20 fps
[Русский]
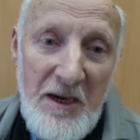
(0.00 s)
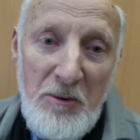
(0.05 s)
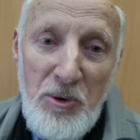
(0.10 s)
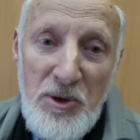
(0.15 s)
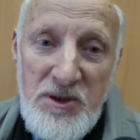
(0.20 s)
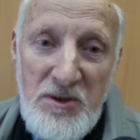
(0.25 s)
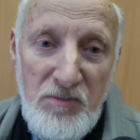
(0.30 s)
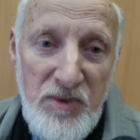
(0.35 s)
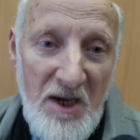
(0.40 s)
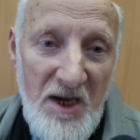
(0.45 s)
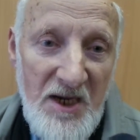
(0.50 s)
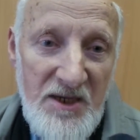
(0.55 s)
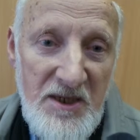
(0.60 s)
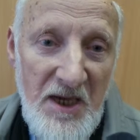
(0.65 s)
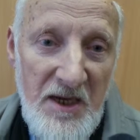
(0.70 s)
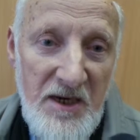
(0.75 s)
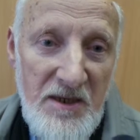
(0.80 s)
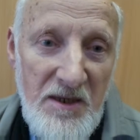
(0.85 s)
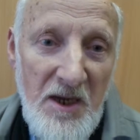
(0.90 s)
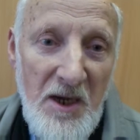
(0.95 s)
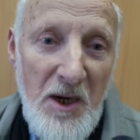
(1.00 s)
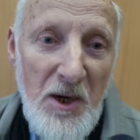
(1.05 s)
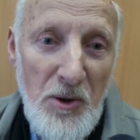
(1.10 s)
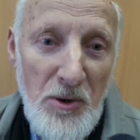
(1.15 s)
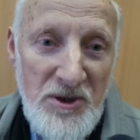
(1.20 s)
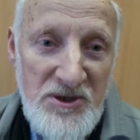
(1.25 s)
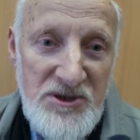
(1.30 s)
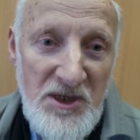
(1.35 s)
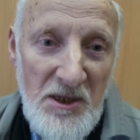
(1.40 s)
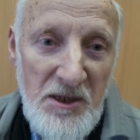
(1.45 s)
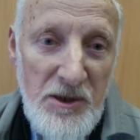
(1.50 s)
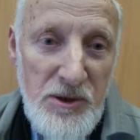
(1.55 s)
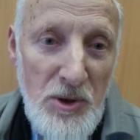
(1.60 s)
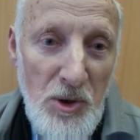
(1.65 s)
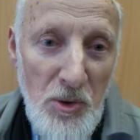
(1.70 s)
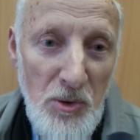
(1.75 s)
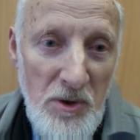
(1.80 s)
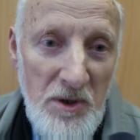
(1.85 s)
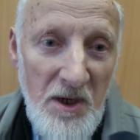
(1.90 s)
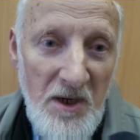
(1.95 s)
Я ему очень благодарен, он сделал
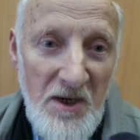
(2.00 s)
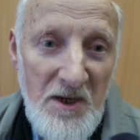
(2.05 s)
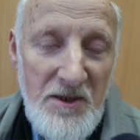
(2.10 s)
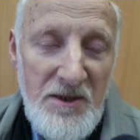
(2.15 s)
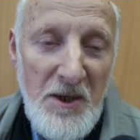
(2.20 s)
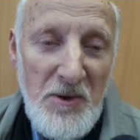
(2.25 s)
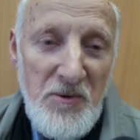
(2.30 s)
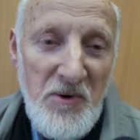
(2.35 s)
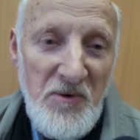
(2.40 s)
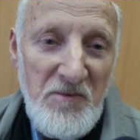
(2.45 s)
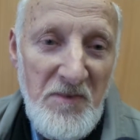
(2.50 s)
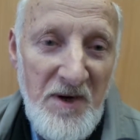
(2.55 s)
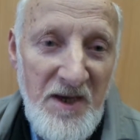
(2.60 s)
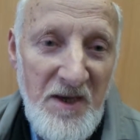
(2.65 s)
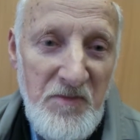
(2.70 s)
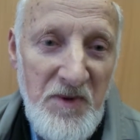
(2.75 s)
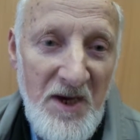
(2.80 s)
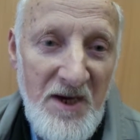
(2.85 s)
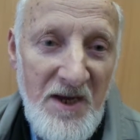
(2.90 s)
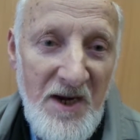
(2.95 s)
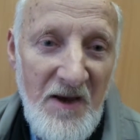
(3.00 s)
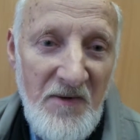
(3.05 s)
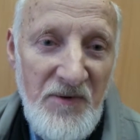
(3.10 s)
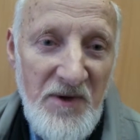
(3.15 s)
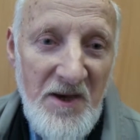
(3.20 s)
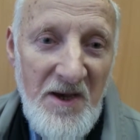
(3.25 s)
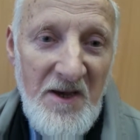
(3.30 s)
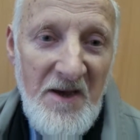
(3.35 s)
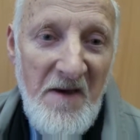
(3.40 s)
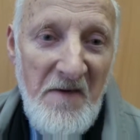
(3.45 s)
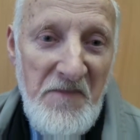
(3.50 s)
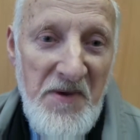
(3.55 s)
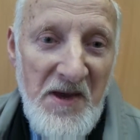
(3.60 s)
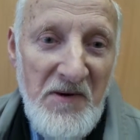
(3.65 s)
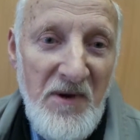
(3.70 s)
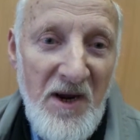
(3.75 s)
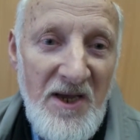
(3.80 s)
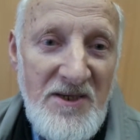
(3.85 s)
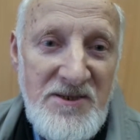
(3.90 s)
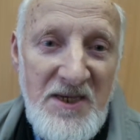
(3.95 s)
круг такой в моей биографии.
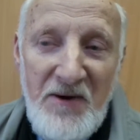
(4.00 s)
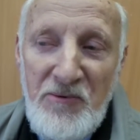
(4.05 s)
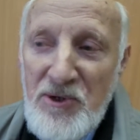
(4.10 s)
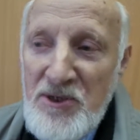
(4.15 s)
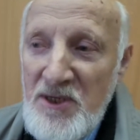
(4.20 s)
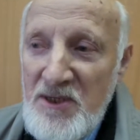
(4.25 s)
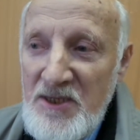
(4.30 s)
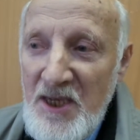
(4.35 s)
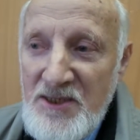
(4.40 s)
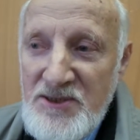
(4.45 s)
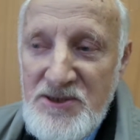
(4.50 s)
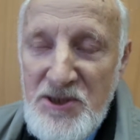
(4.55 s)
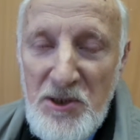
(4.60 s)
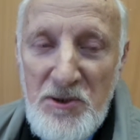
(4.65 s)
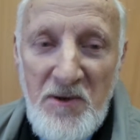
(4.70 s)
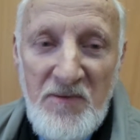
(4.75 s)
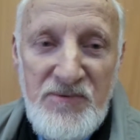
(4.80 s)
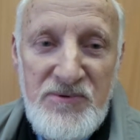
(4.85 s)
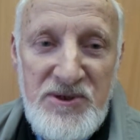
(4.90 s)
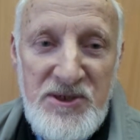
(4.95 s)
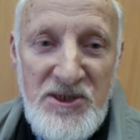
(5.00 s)
Первый раз я вышел на сцену в